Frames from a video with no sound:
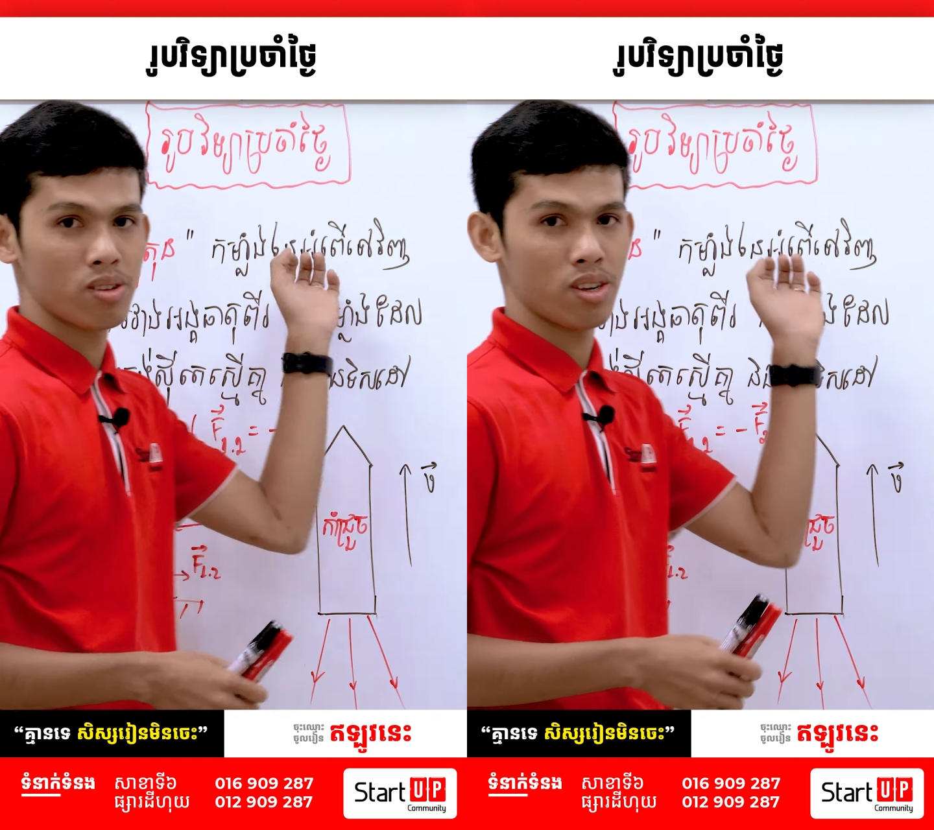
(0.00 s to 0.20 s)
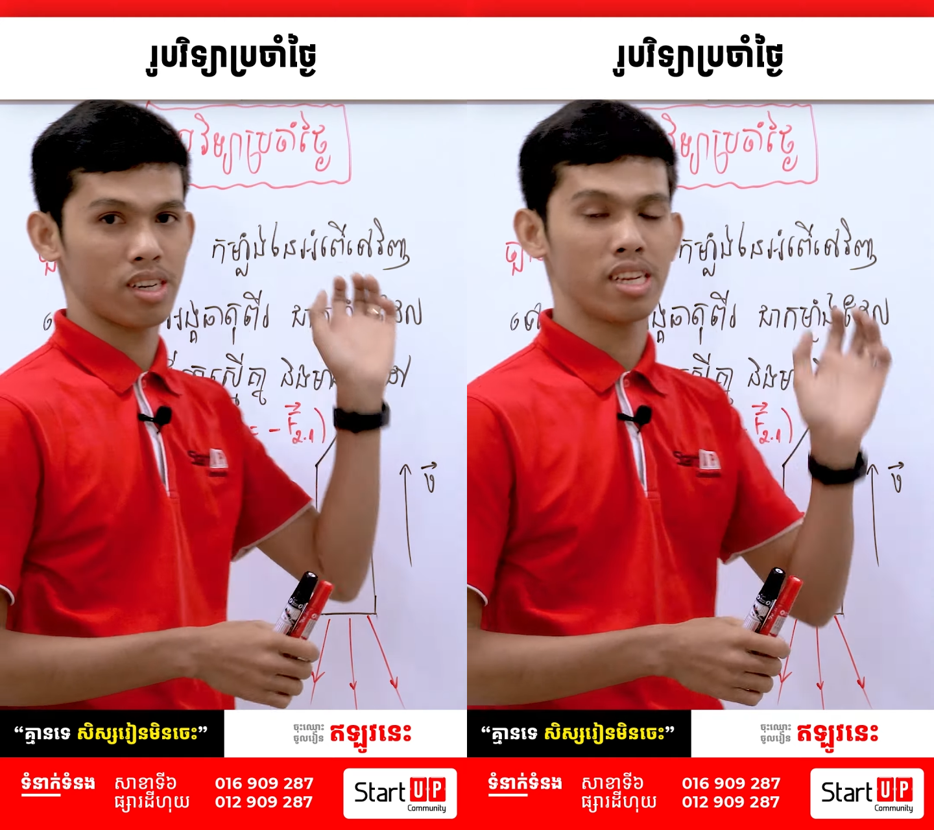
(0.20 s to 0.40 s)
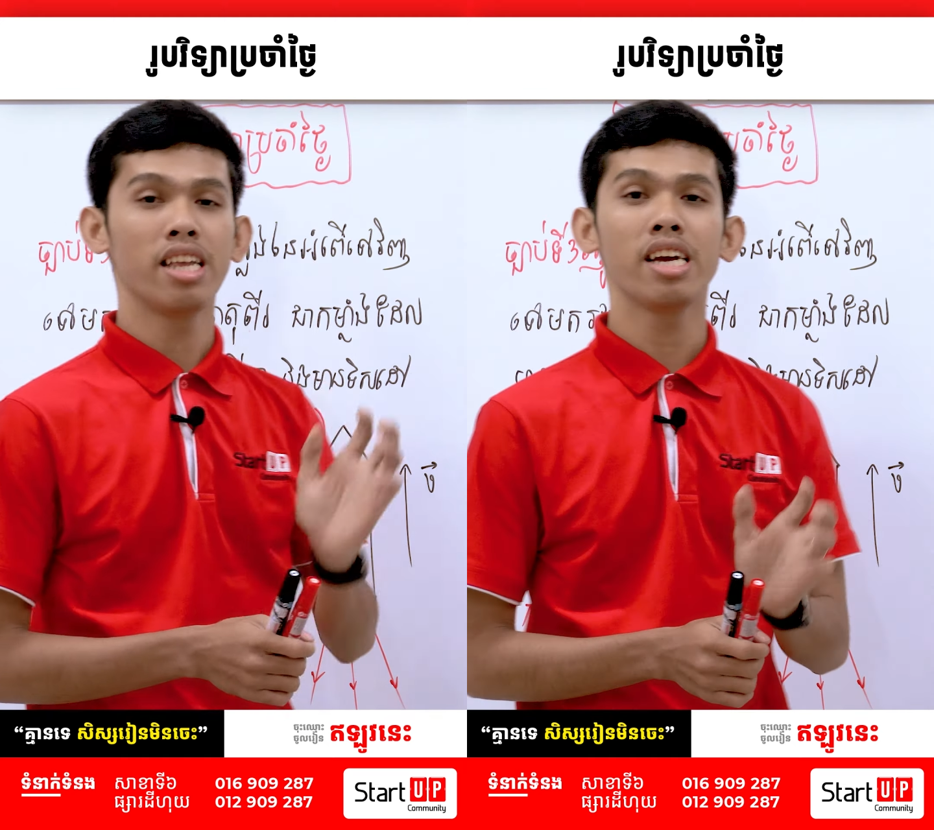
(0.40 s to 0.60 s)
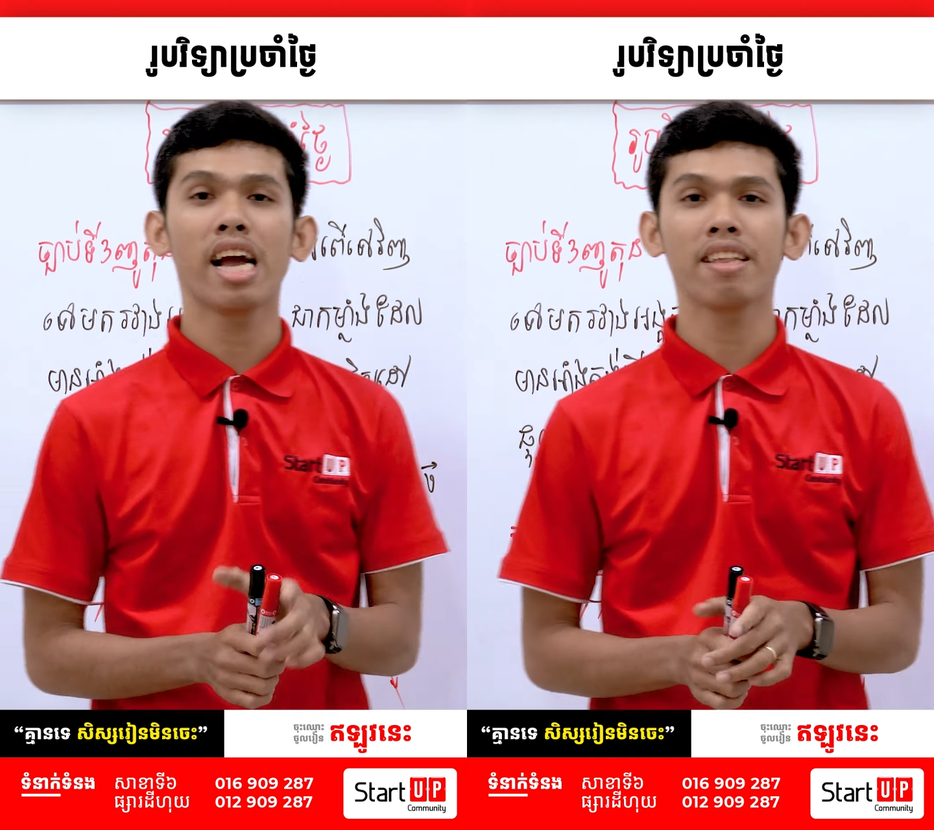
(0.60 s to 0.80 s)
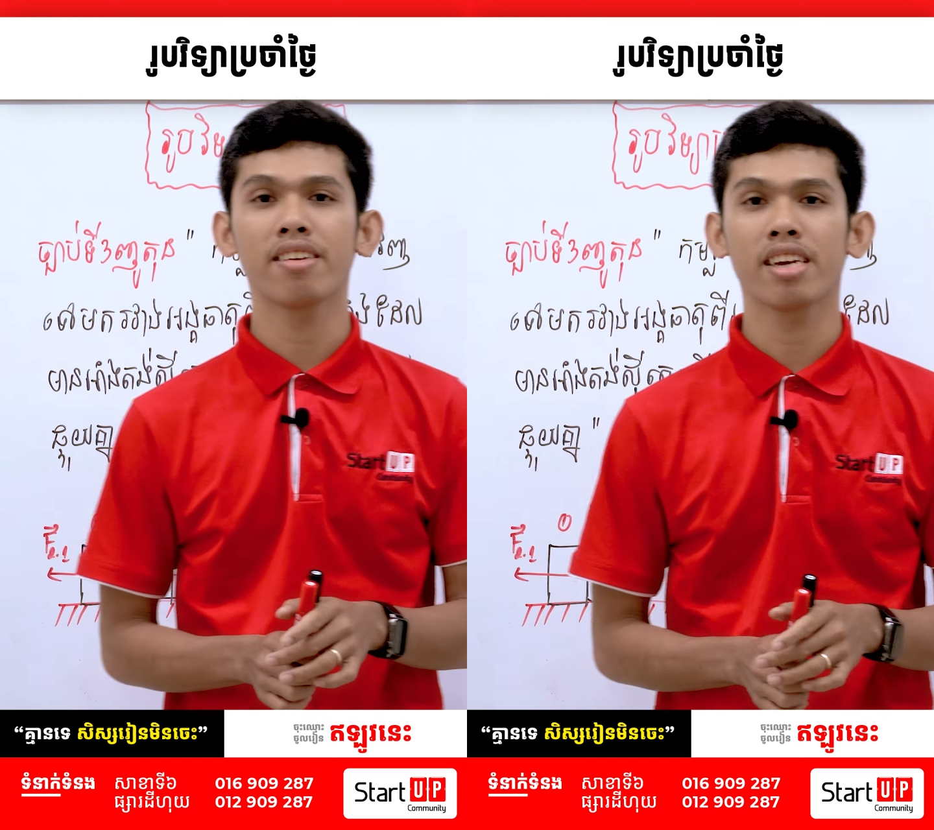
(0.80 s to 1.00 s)
nhiều tuần này những
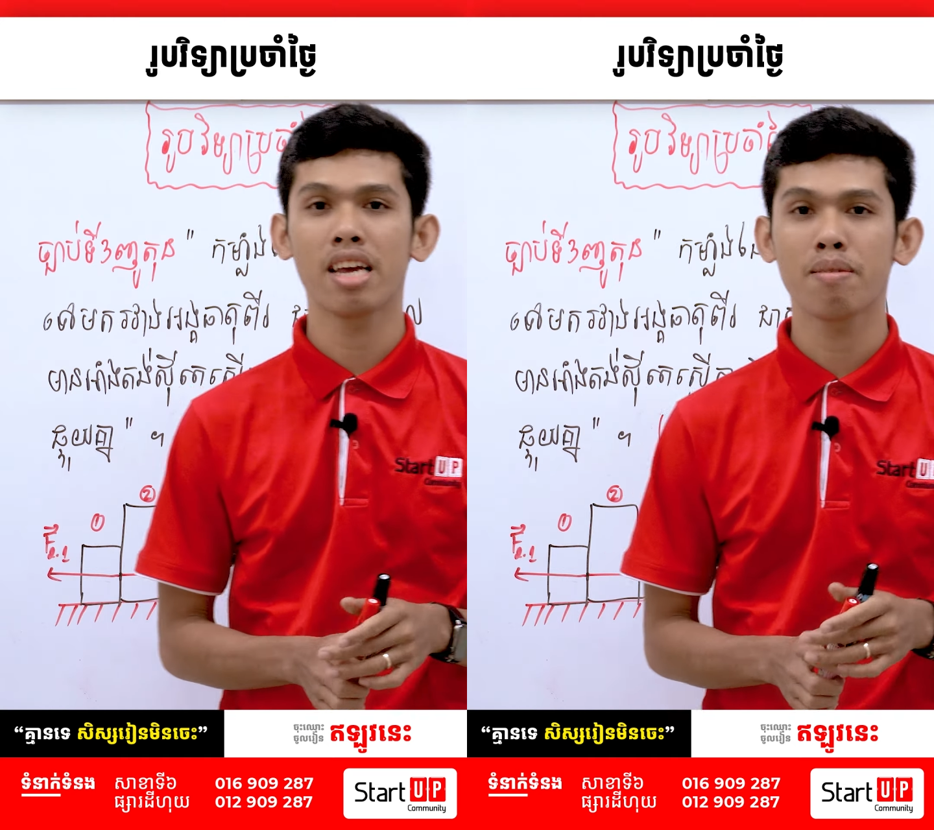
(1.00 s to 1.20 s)
ai sang kết